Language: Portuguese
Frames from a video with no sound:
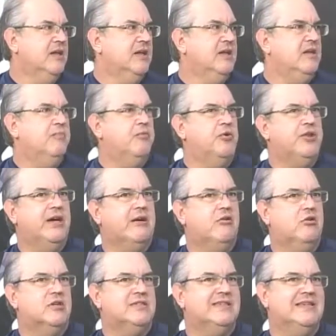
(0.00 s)
de Ponta
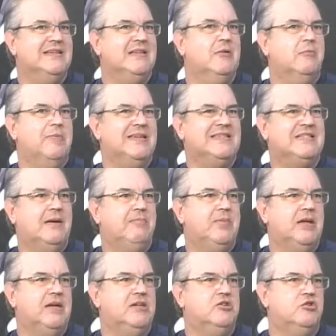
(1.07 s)
Grossa não passar pela
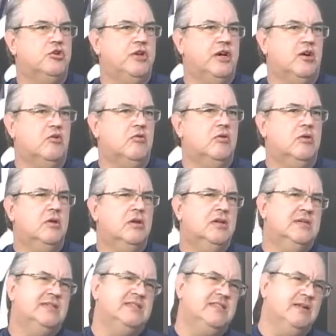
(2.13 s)
regional.
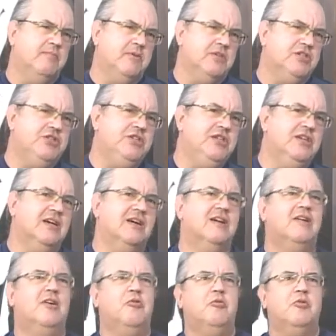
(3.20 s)
Sempre tinha
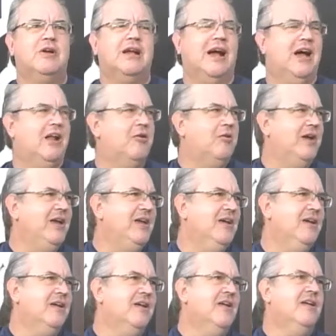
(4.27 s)
um calo aí
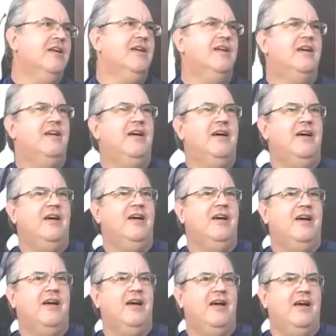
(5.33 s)
é,
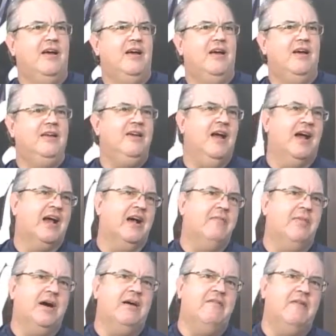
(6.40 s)
é, e
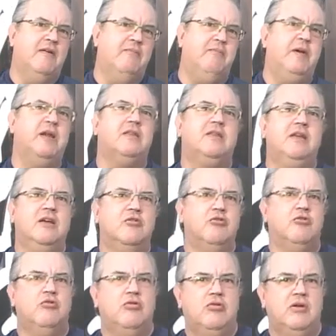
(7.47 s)
acabava
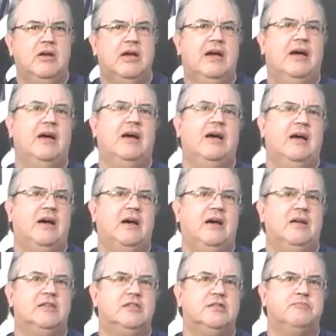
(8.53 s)
perdendo a, a,
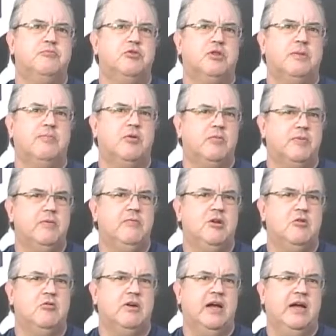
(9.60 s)
disputa pelo primeiro
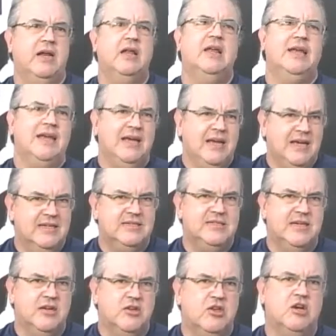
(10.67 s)
lugar. Esse
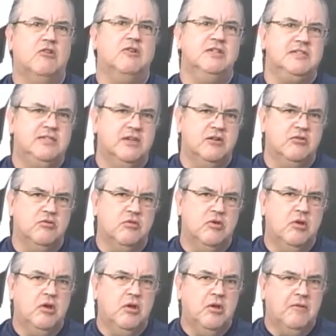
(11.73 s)
ano não. Esse ano
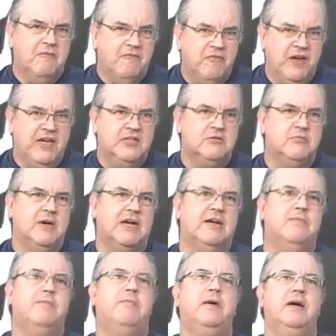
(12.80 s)
fez uma
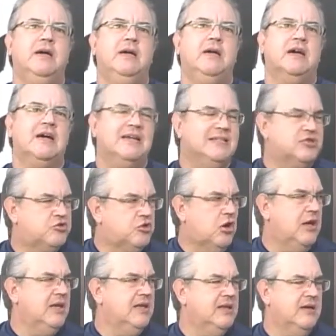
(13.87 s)
campanha
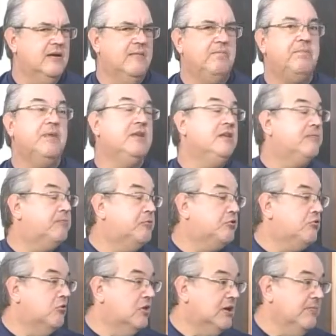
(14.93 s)
sólida,
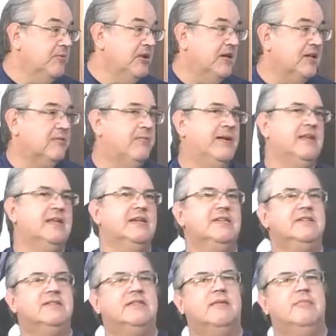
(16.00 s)
disputou o Campeonato
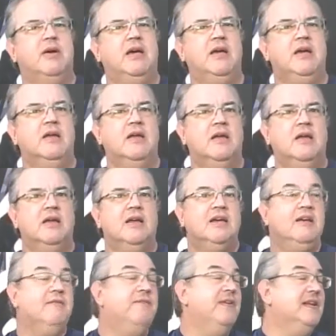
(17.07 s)
Paranaense também.
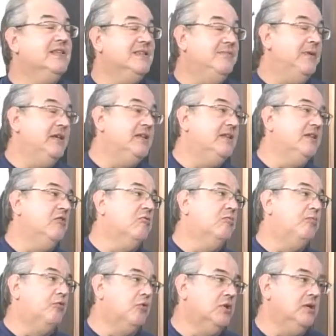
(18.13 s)
Infelizmente não
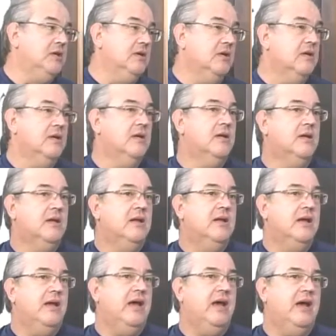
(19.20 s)
pôde
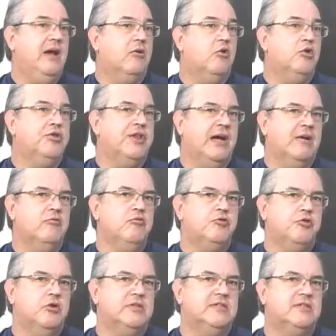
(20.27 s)
é, contar com
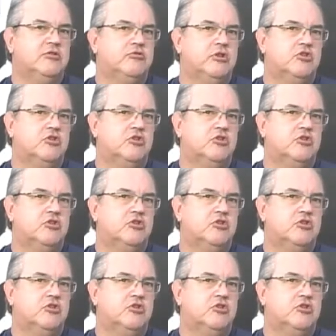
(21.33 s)
todas as suas